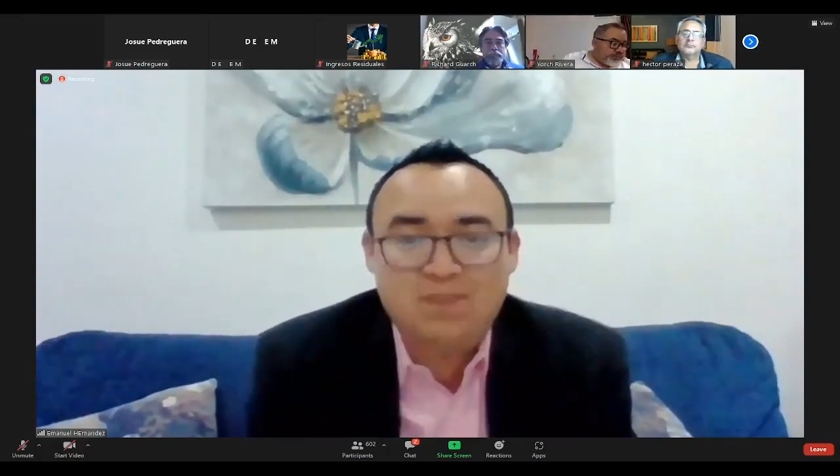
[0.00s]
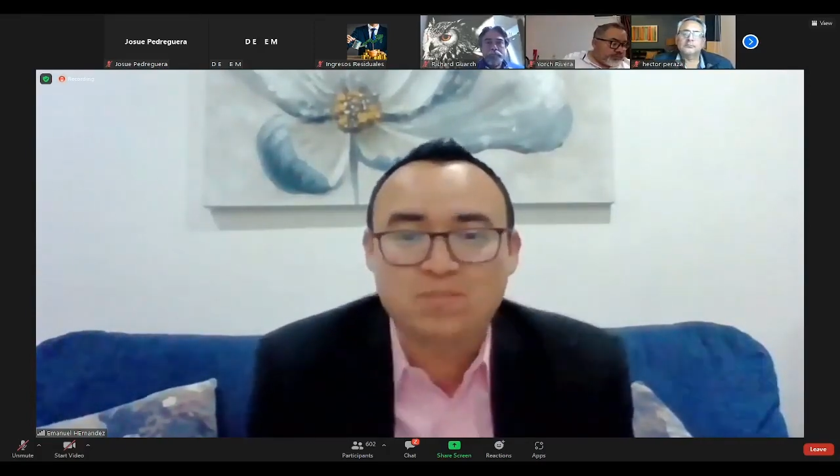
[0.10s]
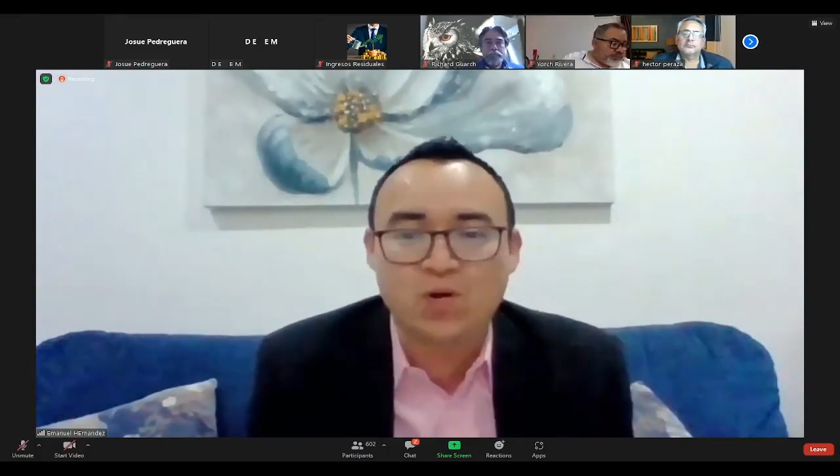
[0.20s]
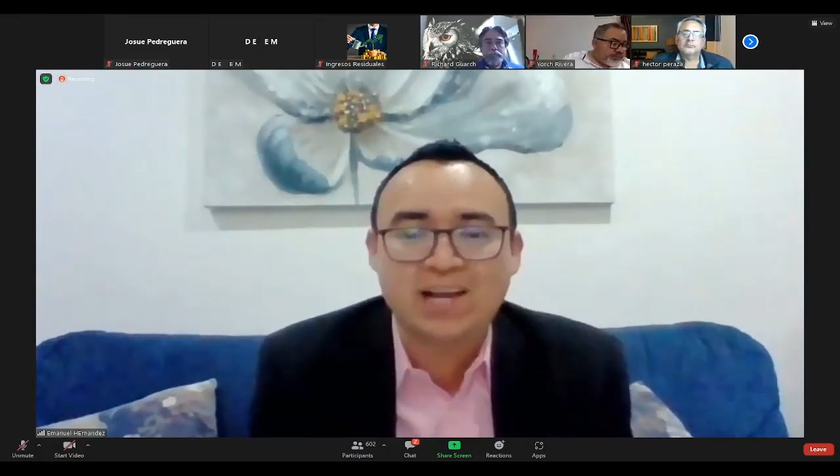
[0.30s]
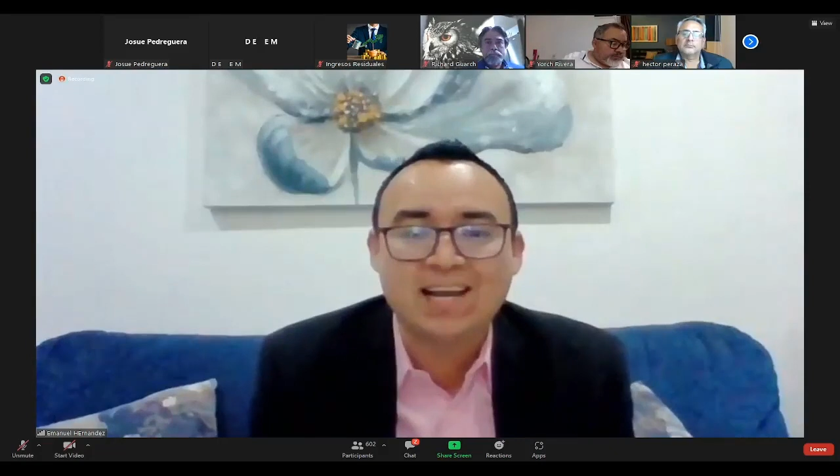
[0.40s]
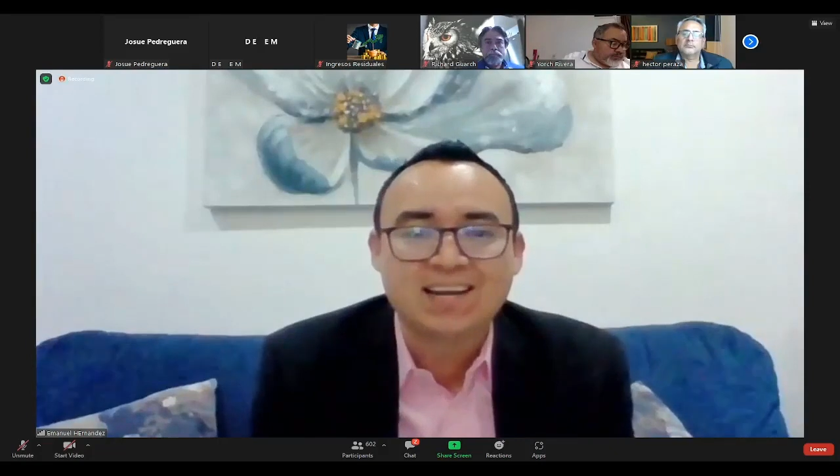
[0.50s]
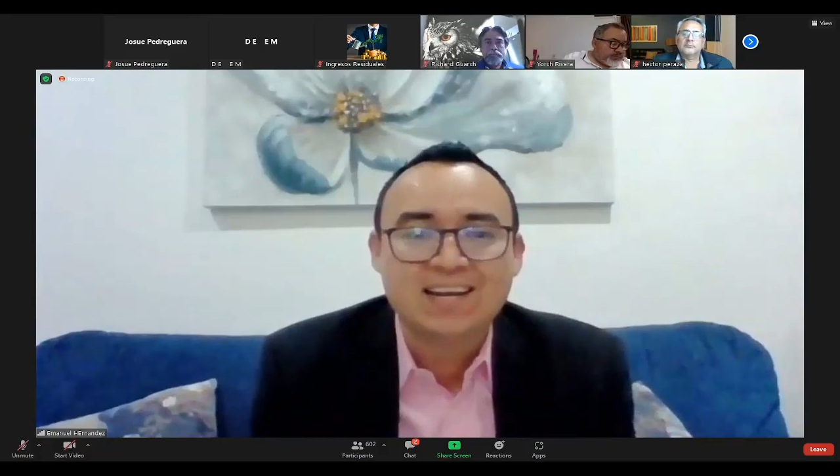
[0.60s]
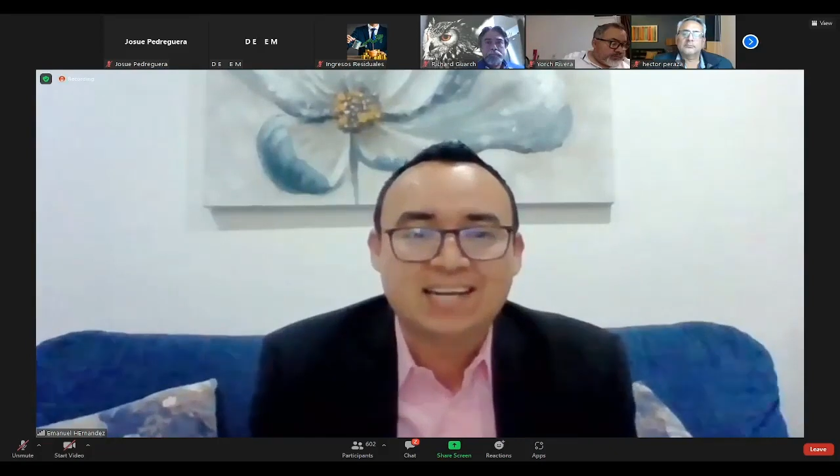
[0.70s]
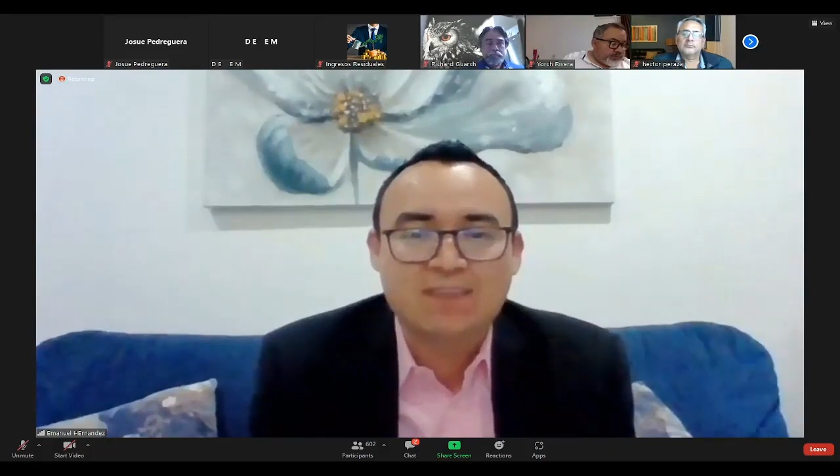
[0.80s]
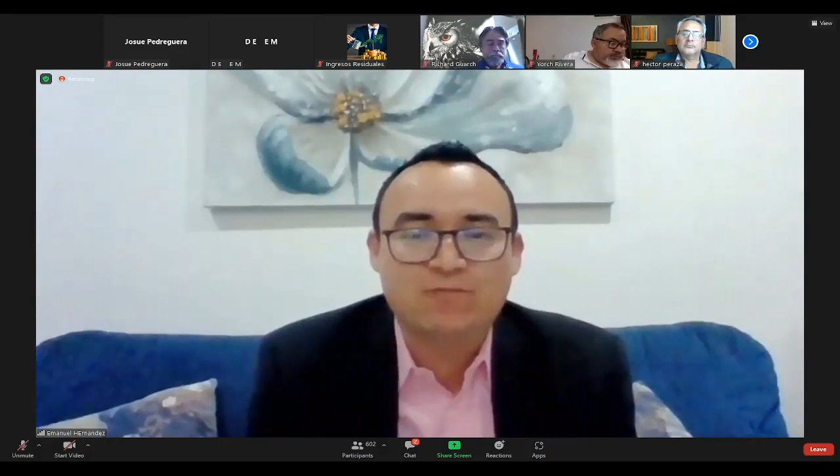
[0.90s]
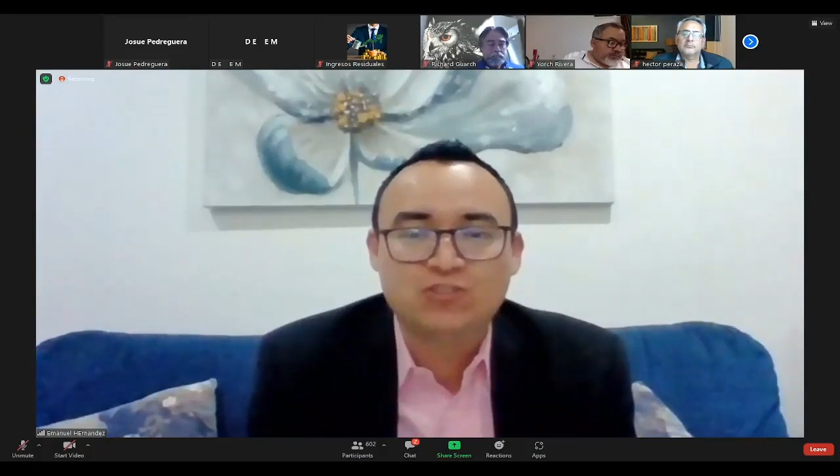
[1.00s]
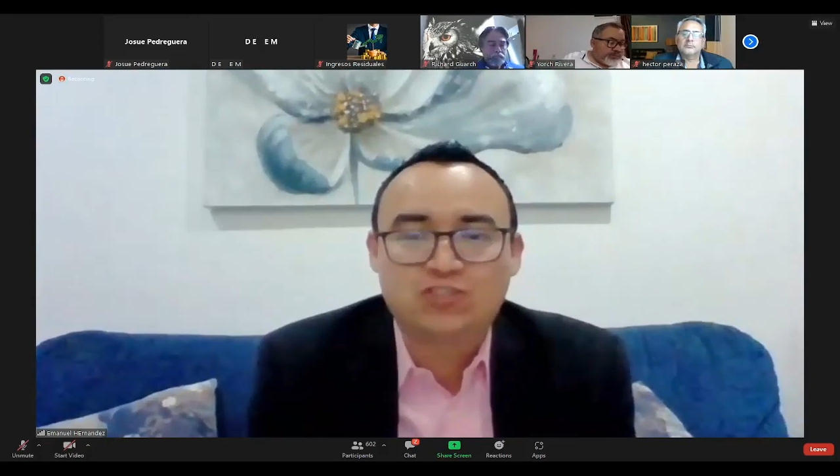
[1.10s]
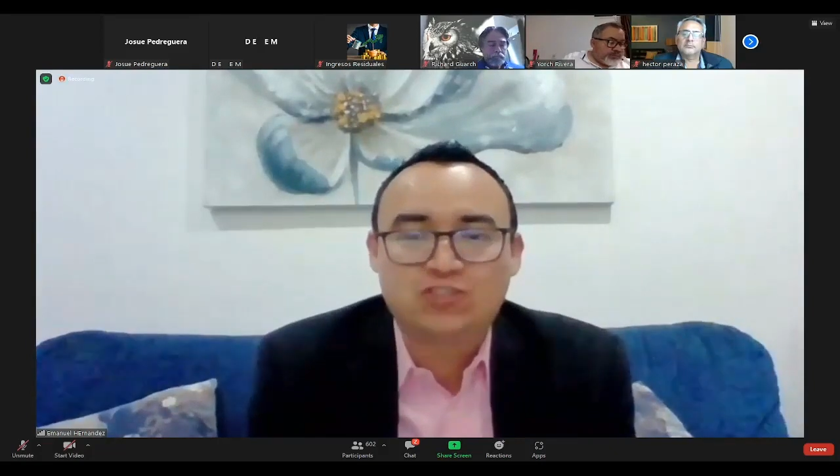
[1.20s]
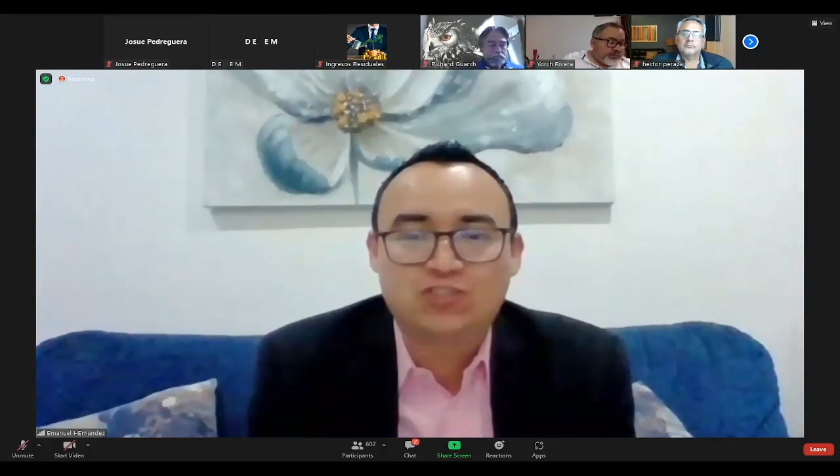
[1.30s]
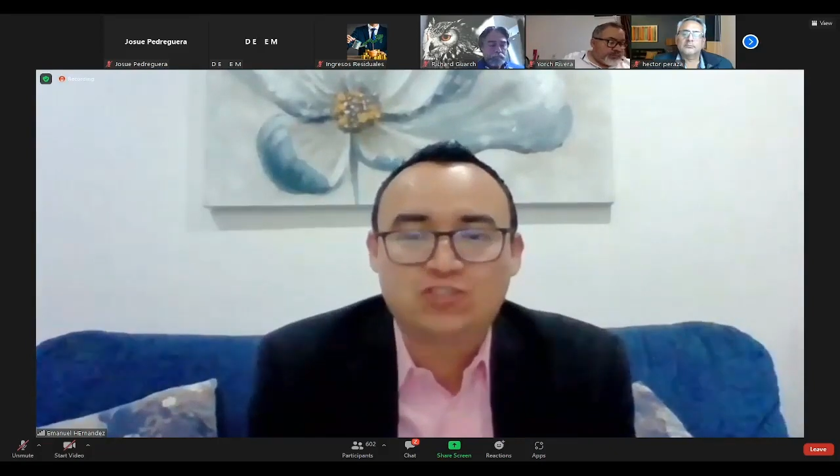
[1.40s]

broker que funcione